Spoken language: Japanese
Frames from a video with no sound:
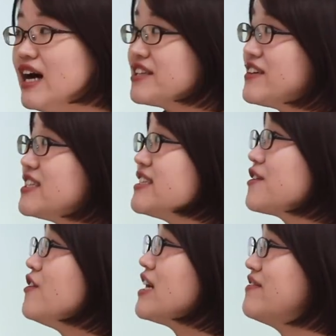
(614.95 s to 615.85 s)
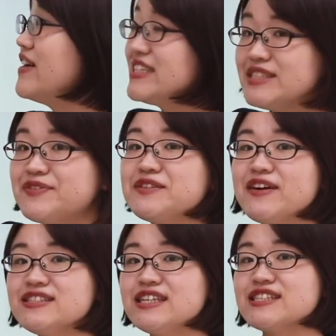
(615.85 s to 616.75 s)
あとはですね、今回
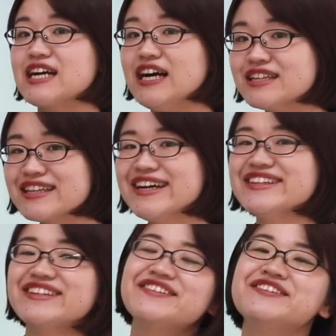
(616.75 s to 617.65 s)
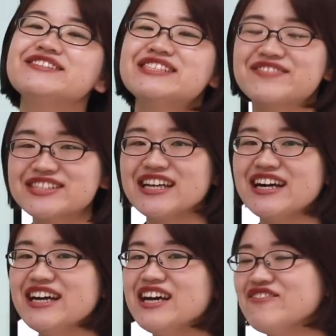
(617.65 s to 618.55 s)
マルチプルパッセージ簡単っていう風にしました。